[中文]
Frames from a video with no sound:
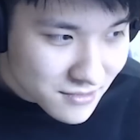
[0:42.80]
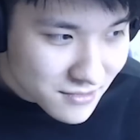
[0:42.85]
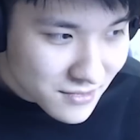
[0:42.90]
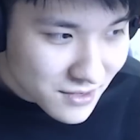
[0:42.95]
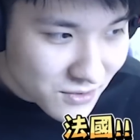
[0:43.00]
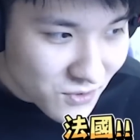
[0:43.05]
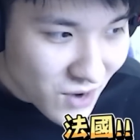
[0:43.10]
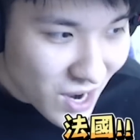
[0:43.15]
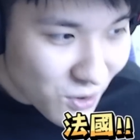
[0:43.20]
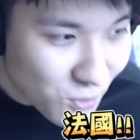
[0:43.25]

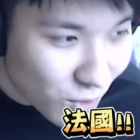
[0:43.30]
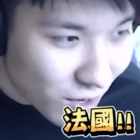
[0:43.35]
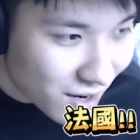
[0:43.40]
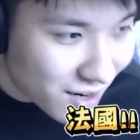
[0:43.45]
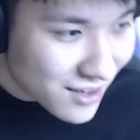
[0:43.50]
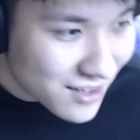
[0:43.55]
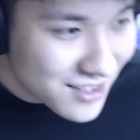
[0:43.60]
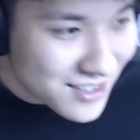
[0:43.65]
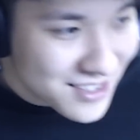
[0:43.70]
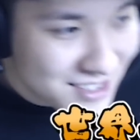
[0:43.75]
法
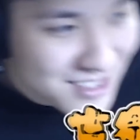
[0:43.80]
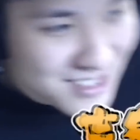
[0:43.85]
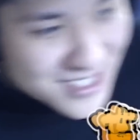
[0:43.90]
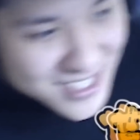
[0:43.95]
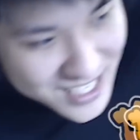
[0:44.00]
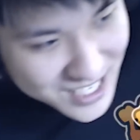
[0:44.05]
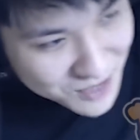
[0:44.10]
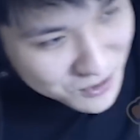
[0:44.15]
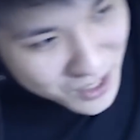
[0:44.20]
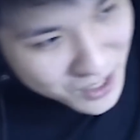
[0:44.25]
国世
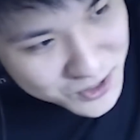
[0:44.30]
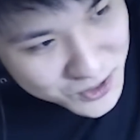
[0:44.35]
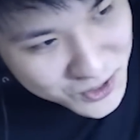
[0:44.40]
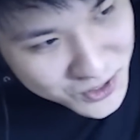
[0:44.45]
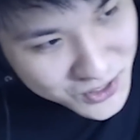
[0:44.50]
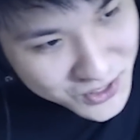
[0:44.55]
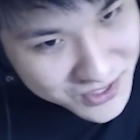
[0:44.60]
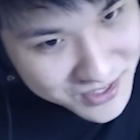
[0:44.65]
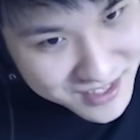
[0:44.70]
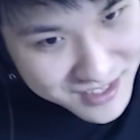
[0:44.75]
界冠
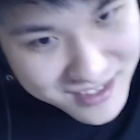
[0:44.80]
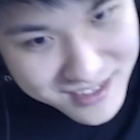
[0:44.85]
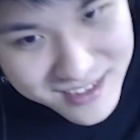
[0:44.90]
军。